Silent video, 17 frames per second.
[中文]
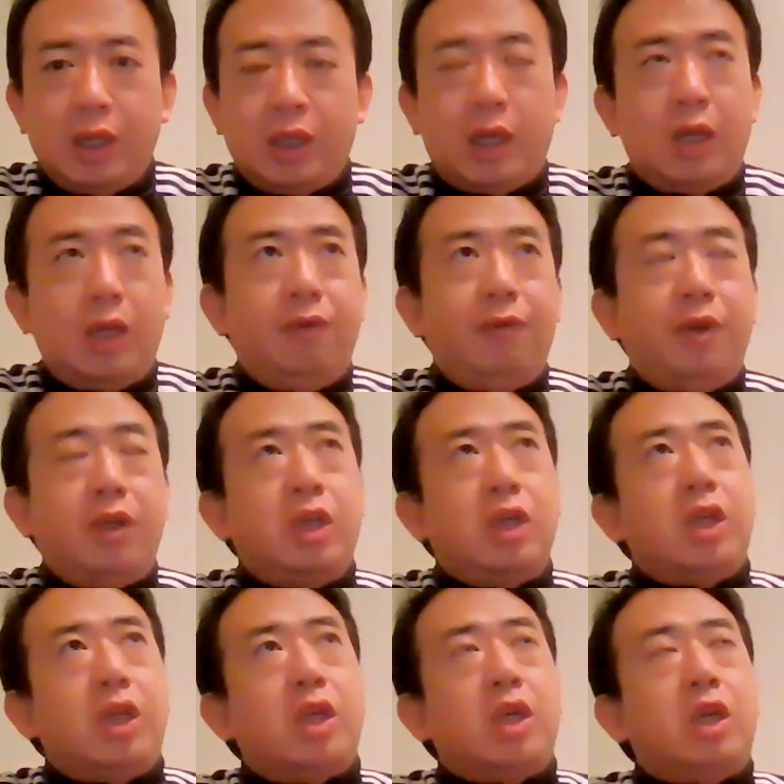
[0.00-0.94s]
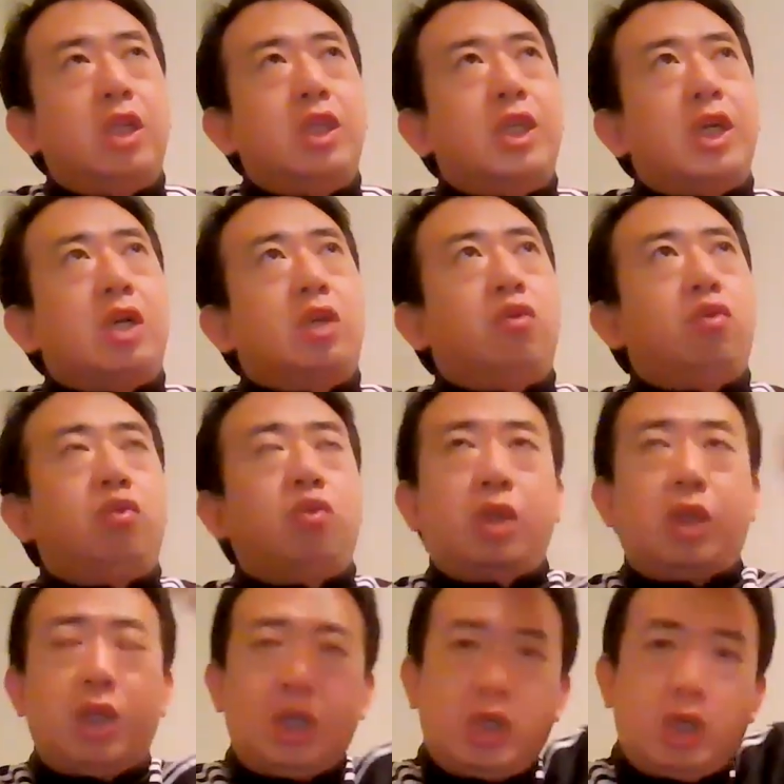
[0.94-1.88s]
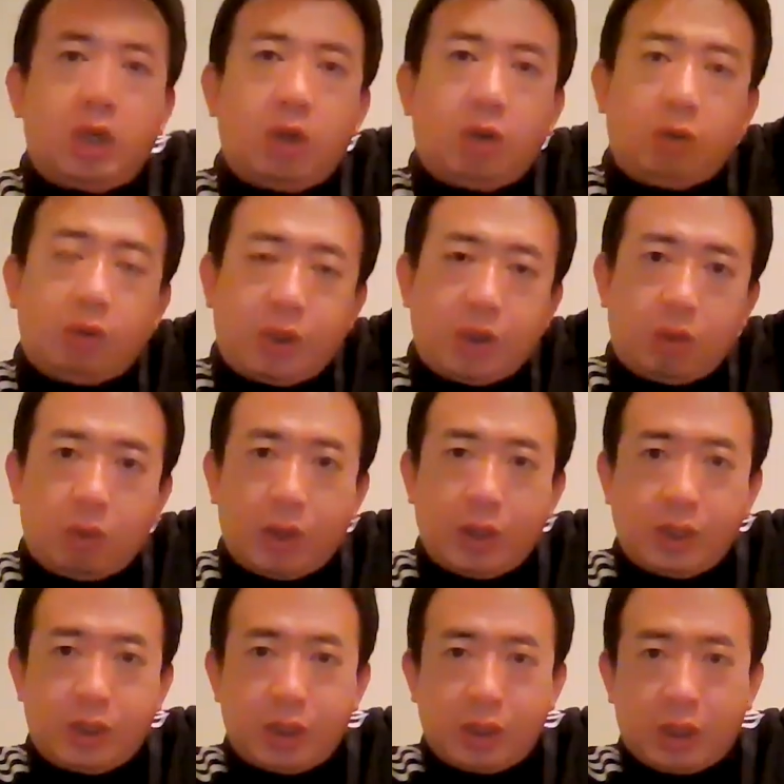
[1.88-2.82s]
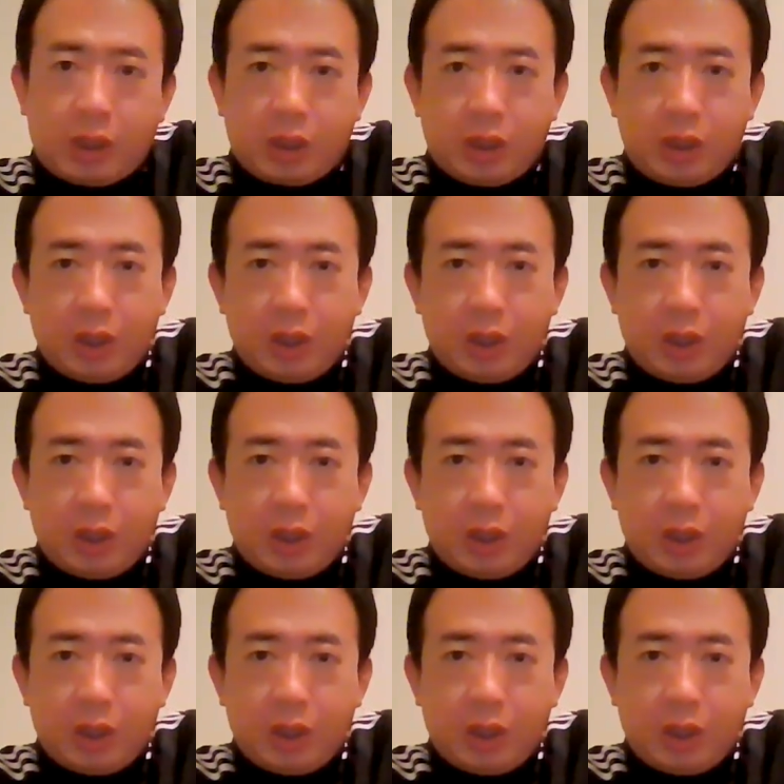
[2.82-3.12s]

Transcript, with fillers: 但是因为这可能跟加州多地震有一些关系啊。